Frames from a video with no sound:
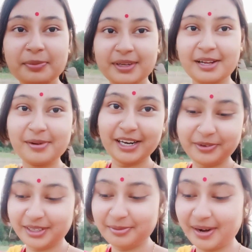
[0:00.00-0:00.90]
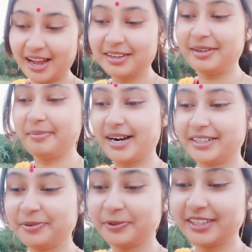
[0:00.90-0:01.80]
আমরা বিকেলবেলা করে প্রায়ই
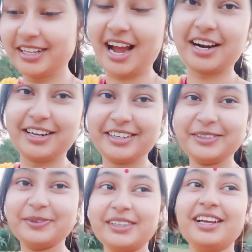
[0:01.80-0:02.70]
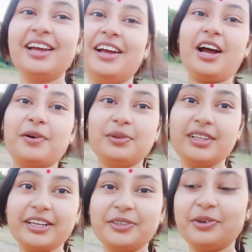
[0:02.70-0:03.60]
মাঠের মধ্যে দিয়ে হাঁটাহাঁটি করি
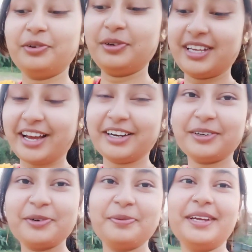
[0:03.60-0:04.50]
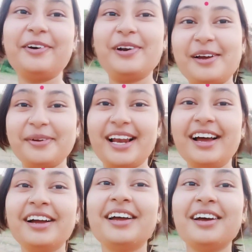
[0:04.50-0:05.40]
কারণ দেখছি জায়গাটা খুবই
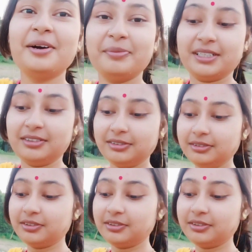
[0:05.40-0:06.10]
খোলামেলা মানে